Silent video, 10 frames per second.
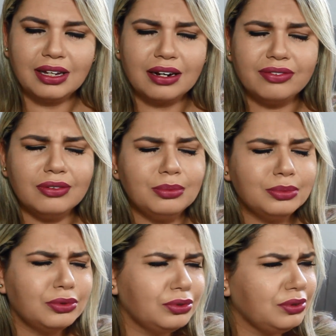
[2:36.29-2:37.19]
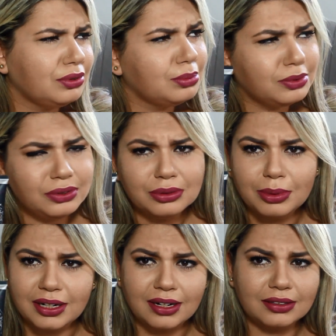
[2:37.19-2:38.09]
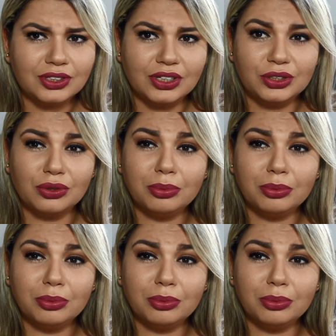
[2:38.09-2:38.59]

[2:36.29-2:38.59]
e ela foi muito, muito barata, gente.